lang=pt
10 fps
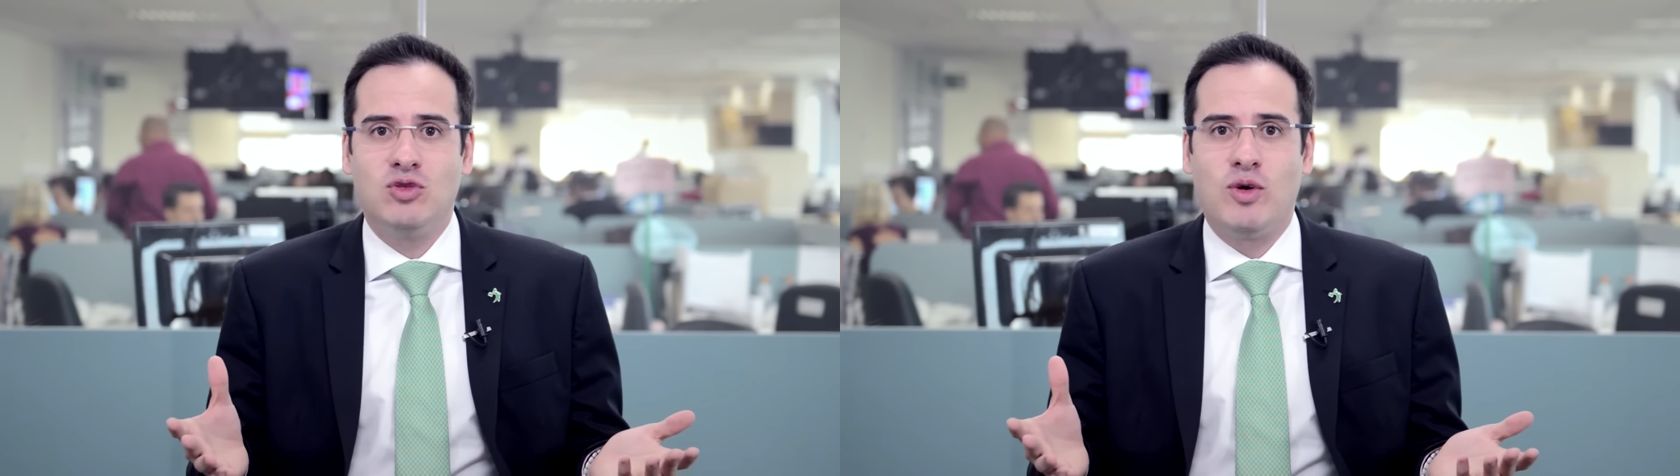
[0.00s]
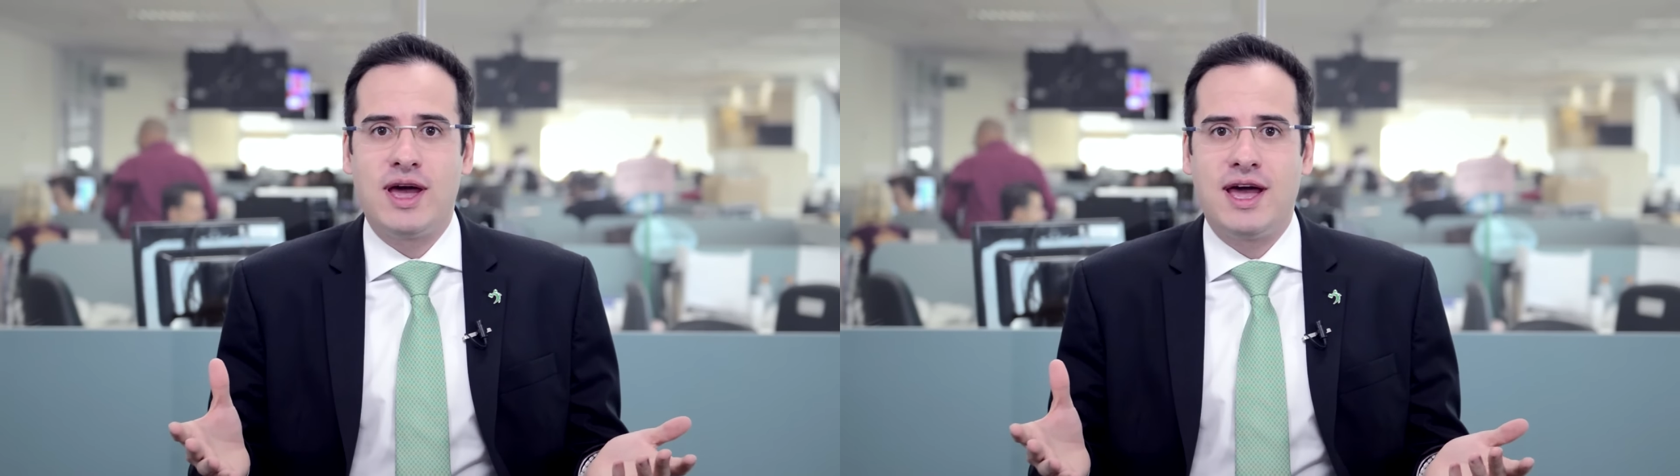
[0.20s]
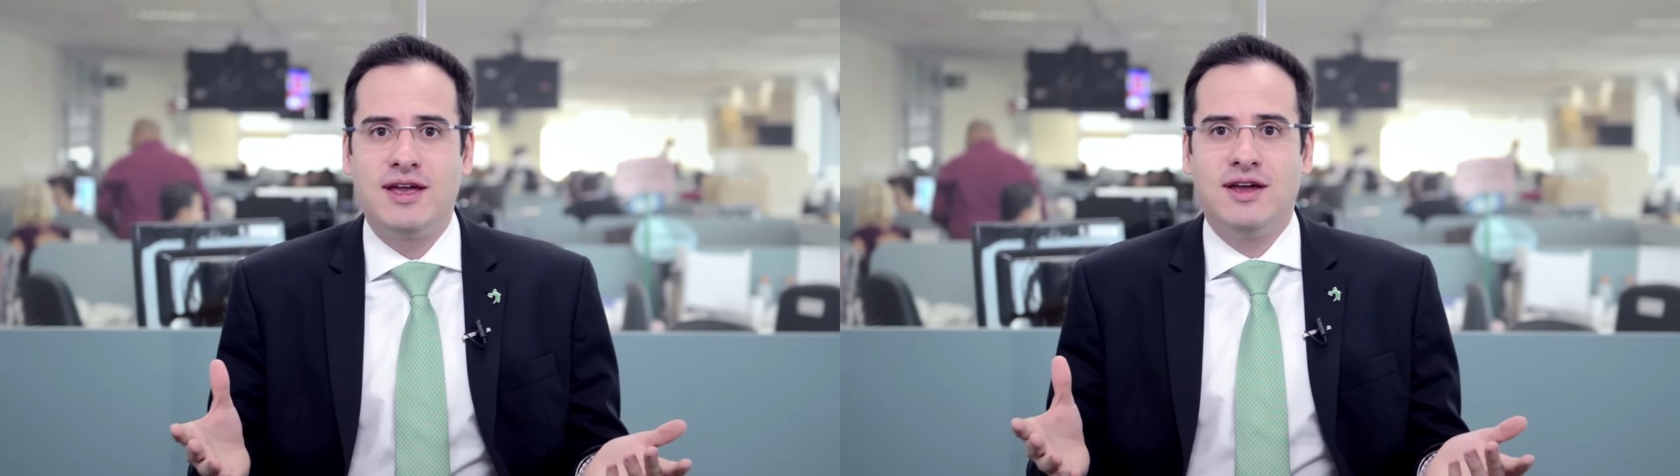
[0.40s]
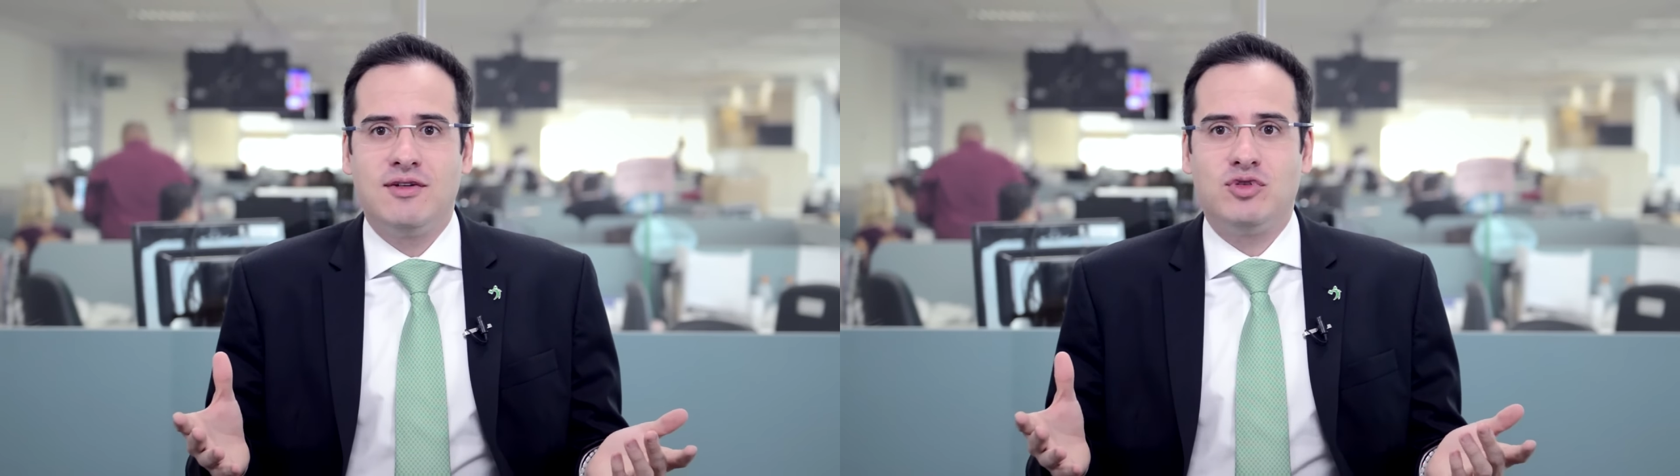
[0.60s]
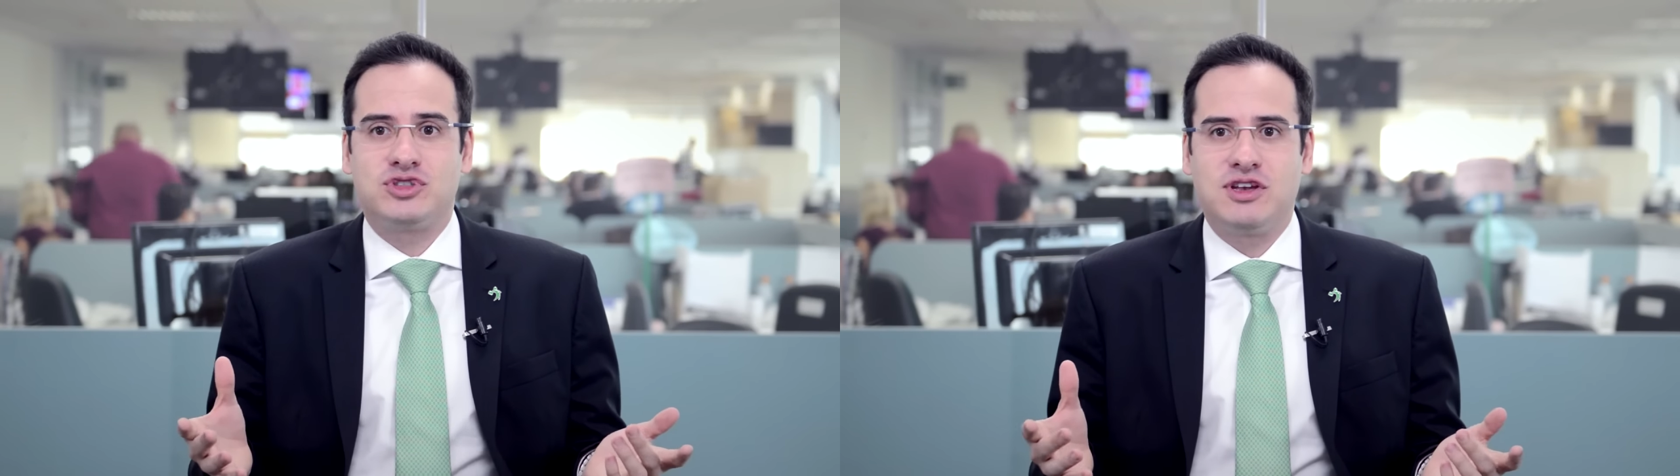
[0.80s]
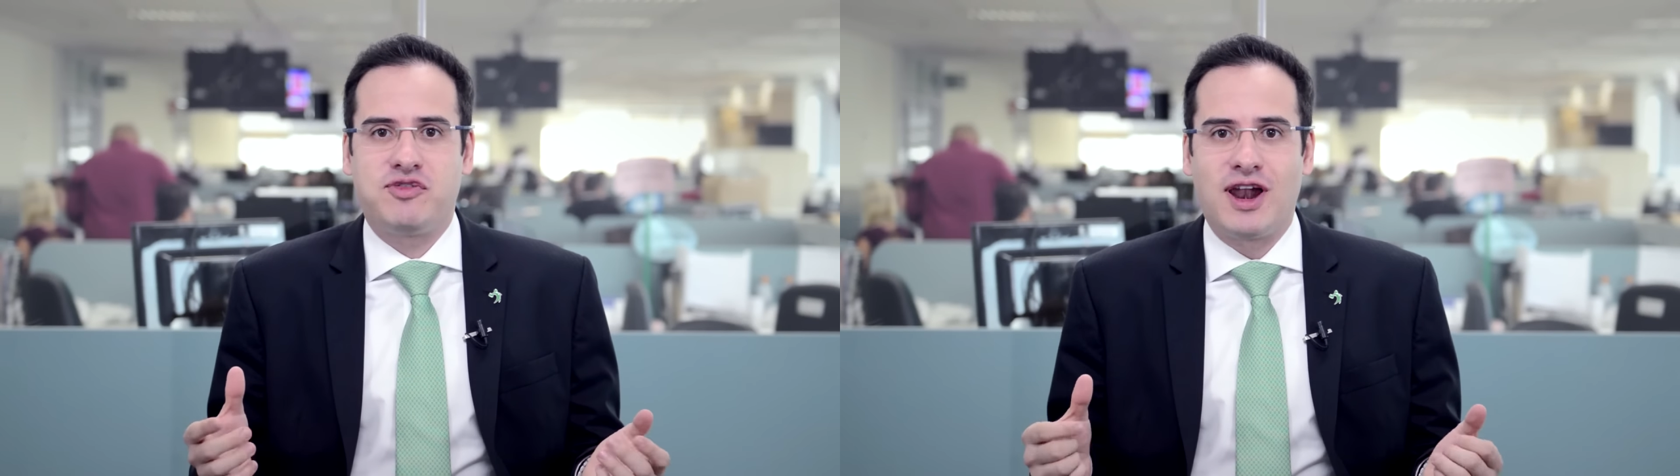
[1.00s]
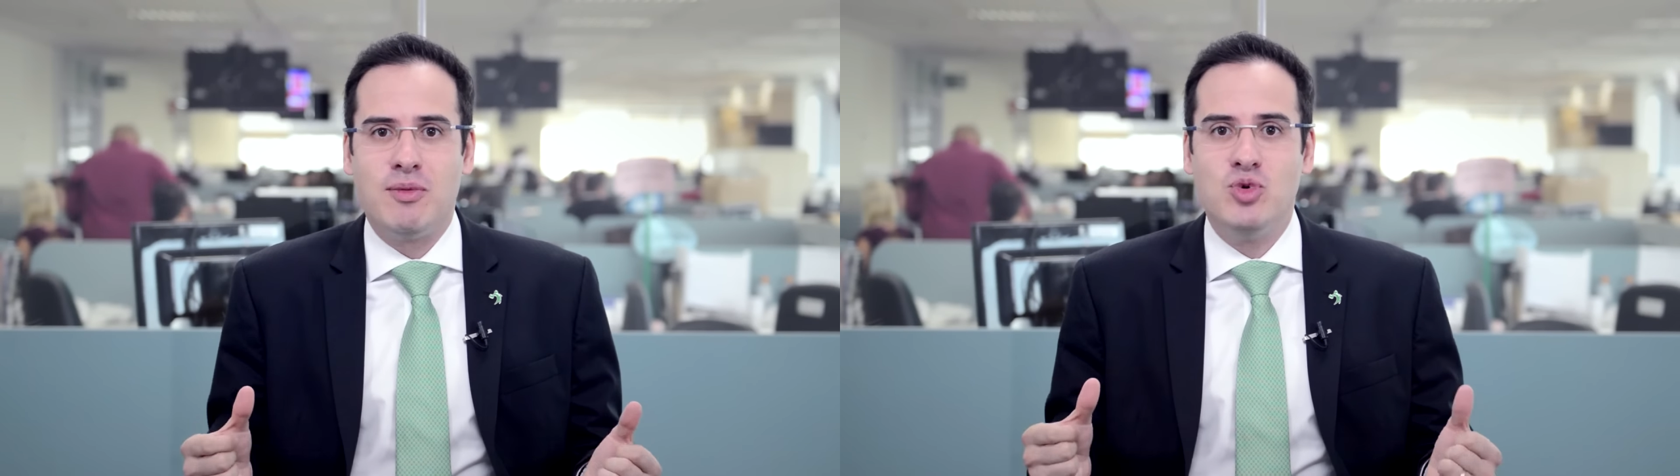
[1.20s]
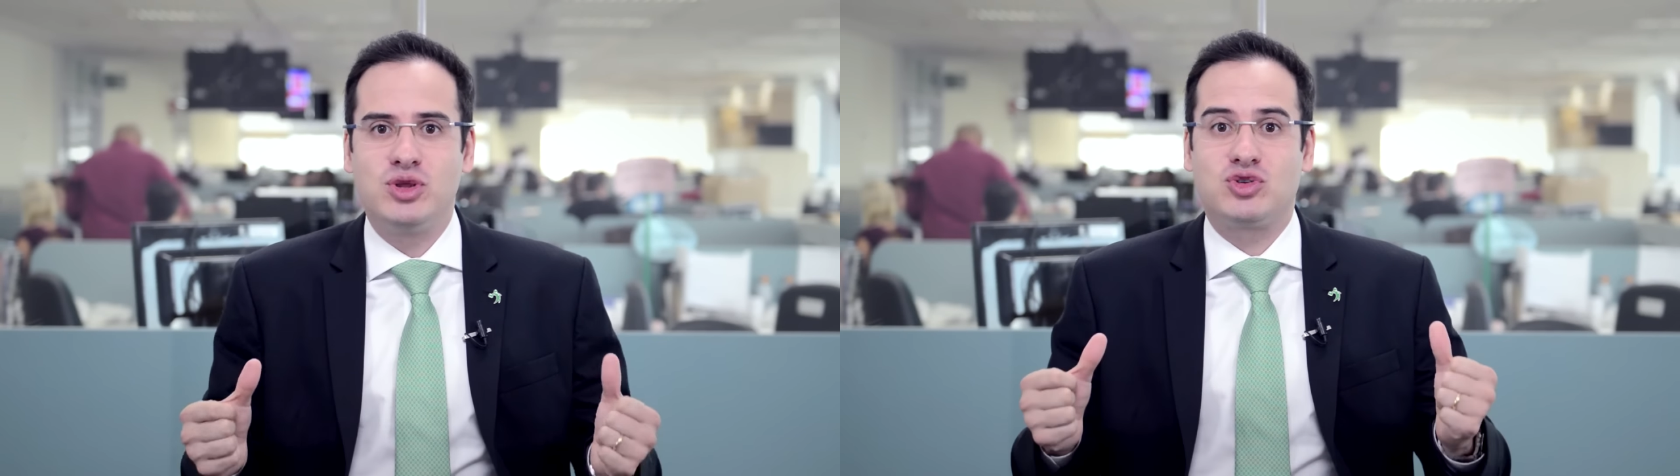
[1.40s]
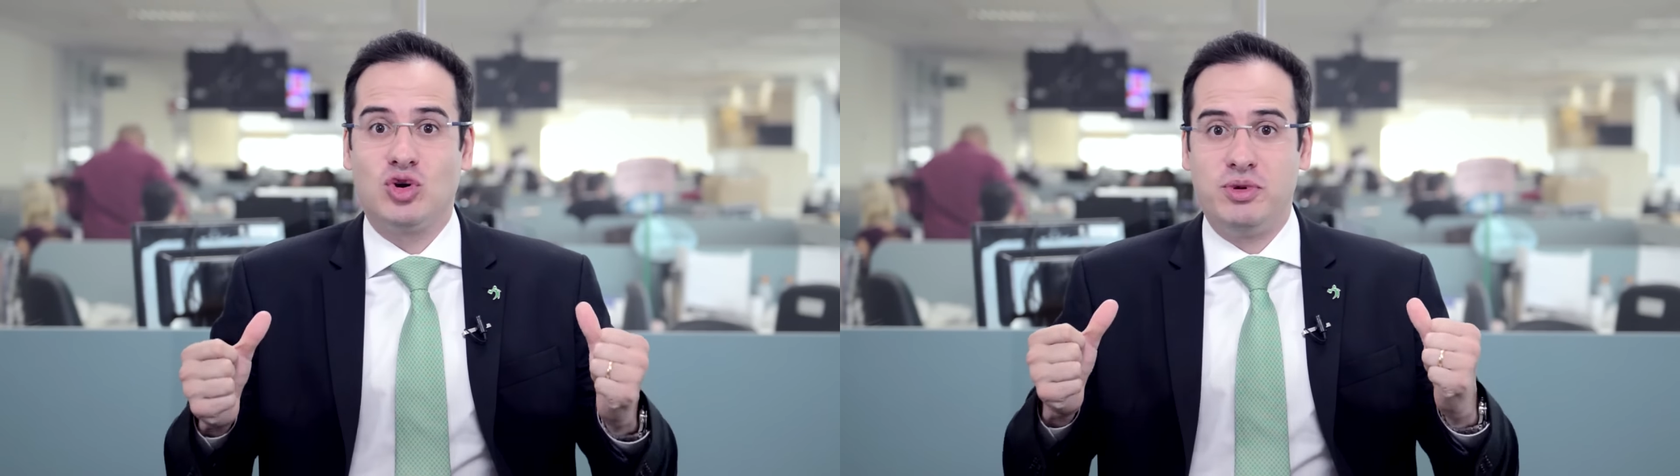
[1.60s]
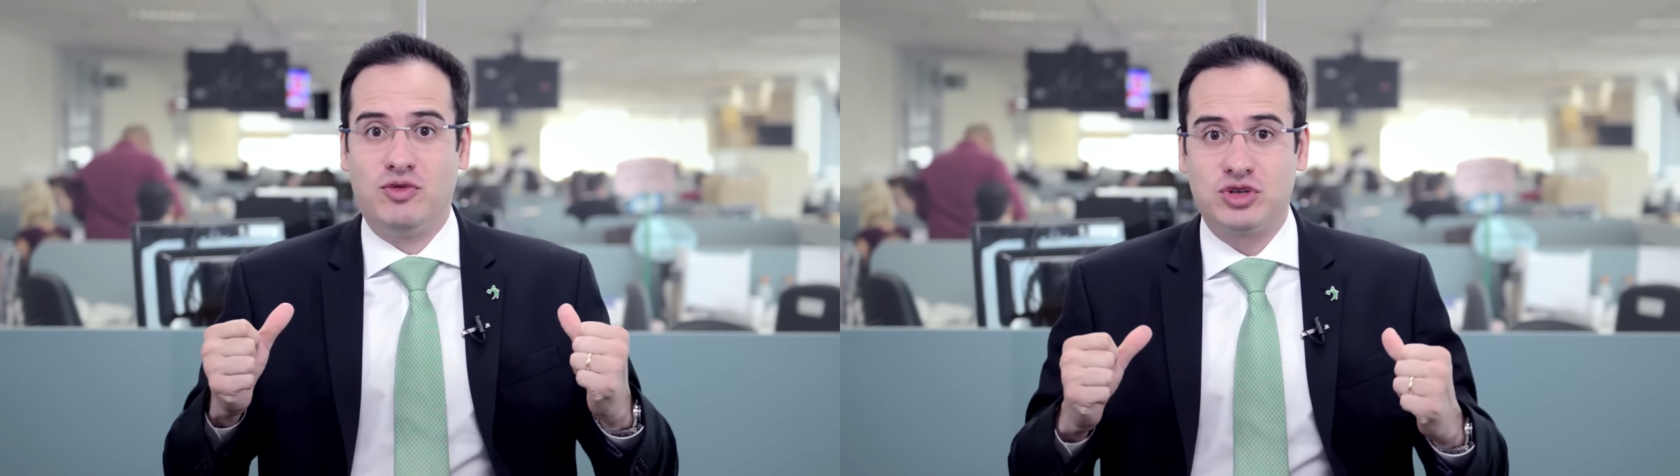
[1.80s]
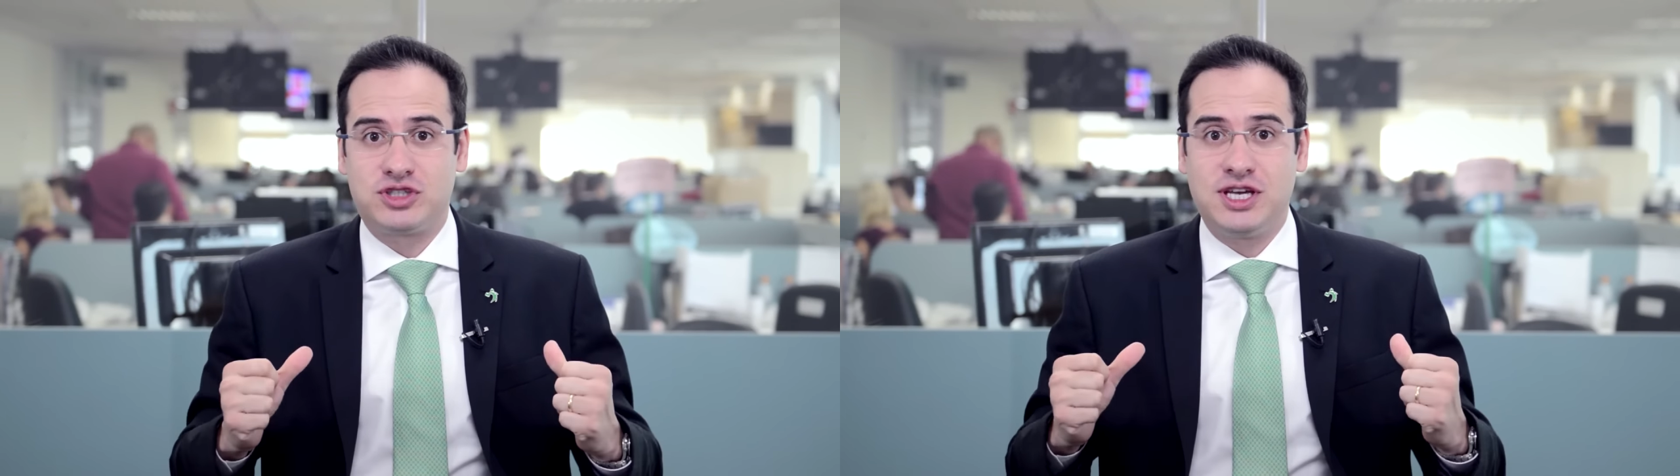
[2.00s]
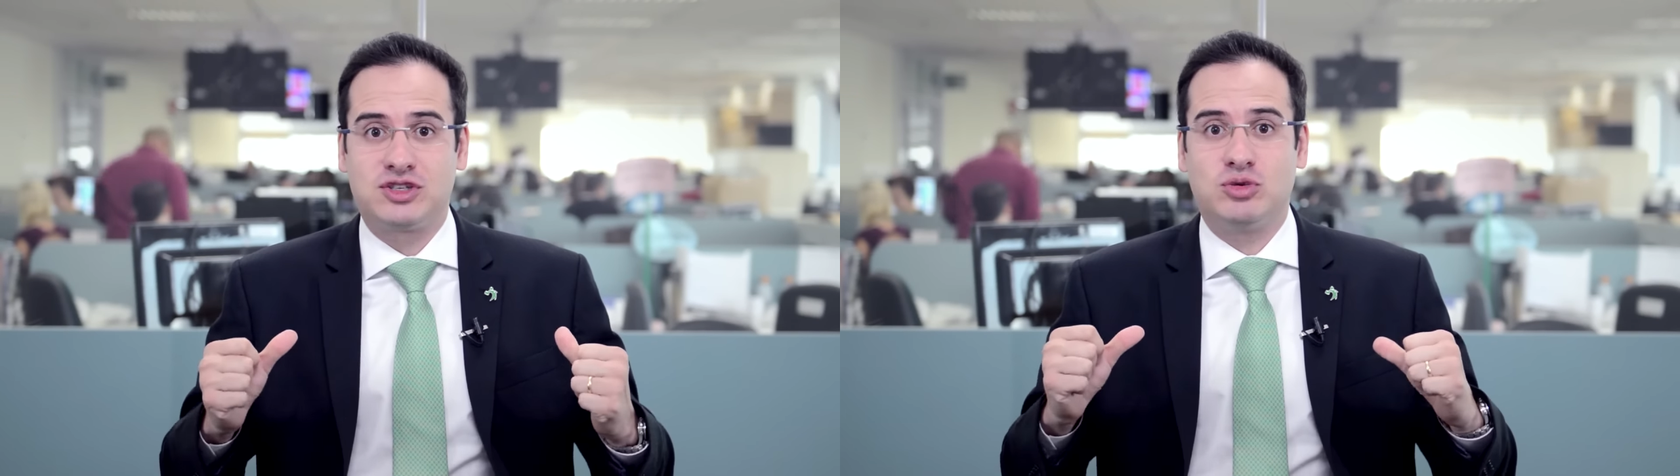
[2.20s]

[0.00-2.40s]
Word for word: não é você falar muito sobre você,